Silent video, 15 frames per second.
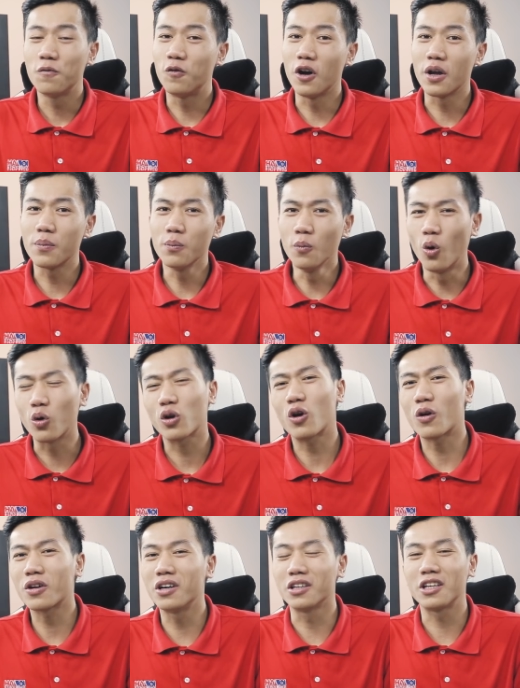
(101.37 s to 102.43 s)
với 4
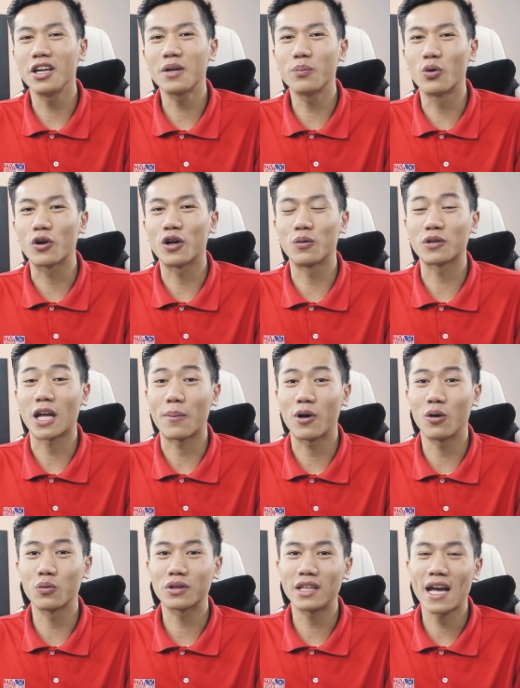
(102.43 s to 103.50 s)
con GTX
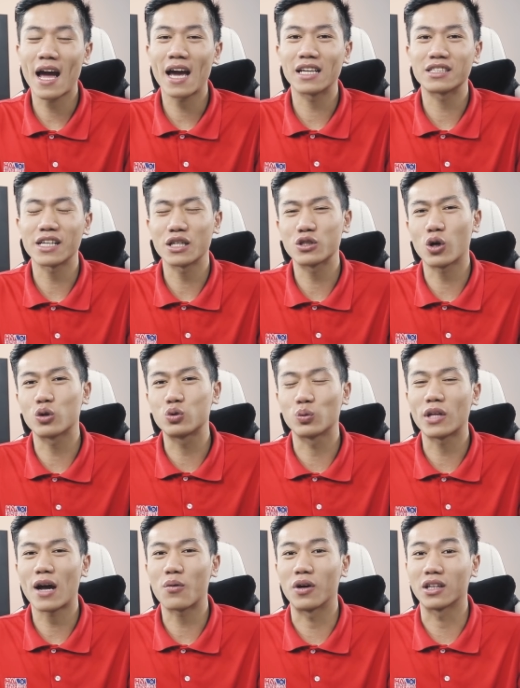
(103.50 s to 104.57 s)
1080 Ti sẽ cho chúng
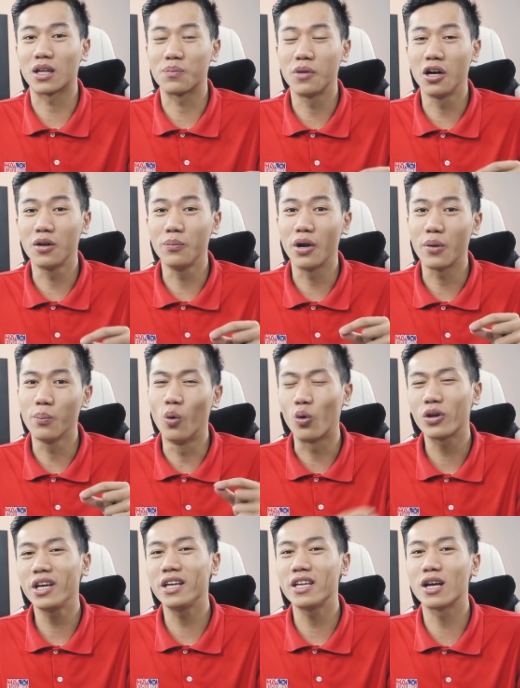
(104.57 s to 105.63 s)
ta khoảng tầm hơn
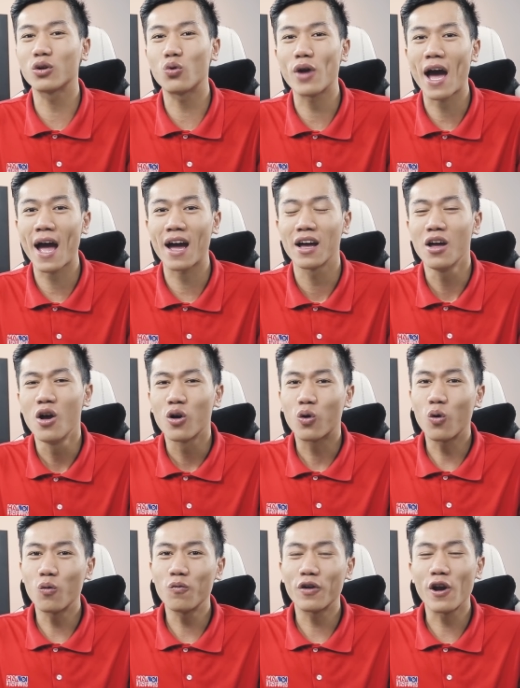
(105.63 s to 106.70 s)
14.000 nhân CUDA
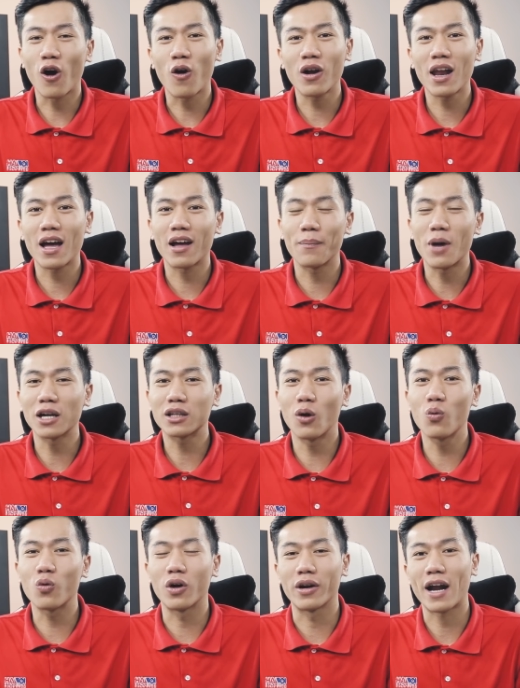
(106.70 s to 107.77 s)
Cùng với đó là băng
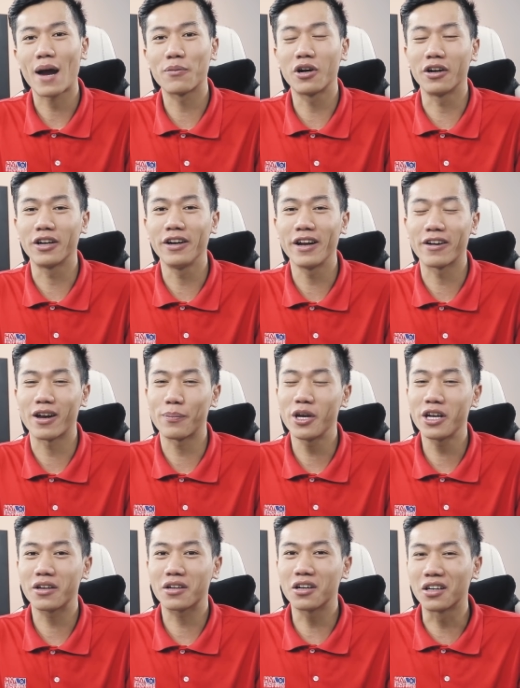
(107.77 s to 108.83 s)
thông của RAM GDDR5X
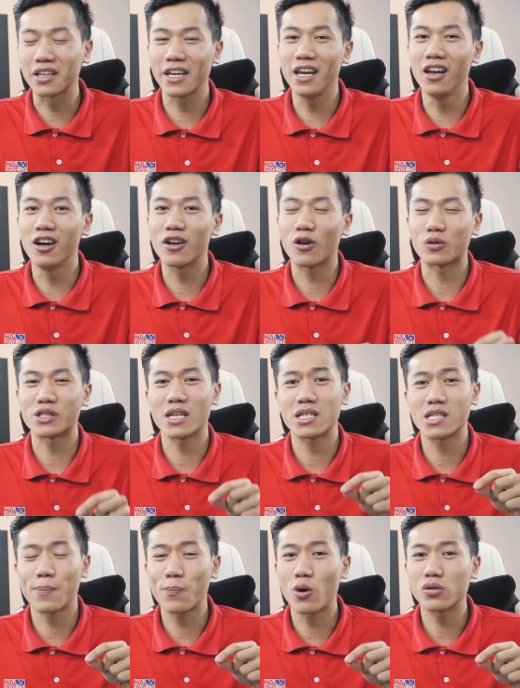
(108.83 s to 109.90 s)
cực kỳ lớn nó sẽ
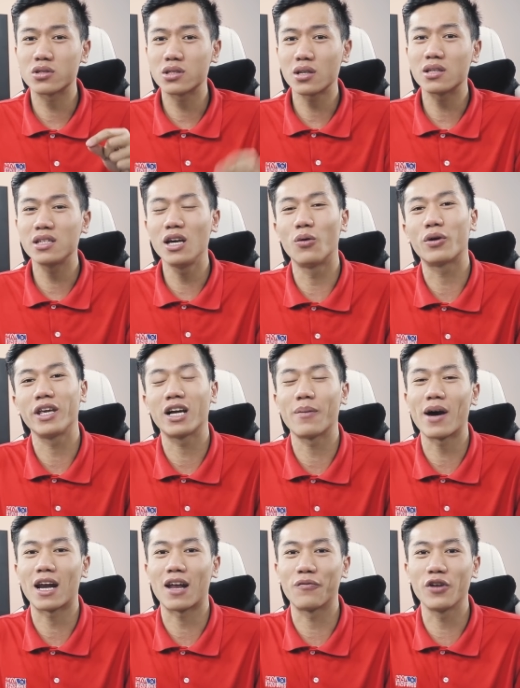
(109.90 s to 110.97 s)
support rất nhiều khi các
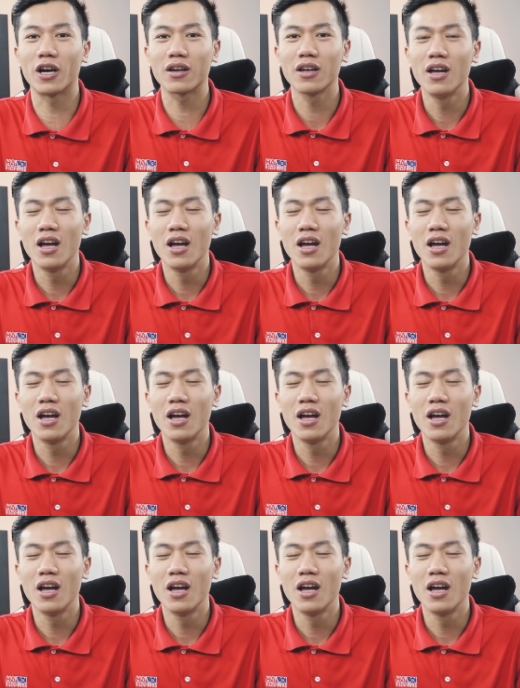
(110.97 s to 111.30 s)
bạn làm việc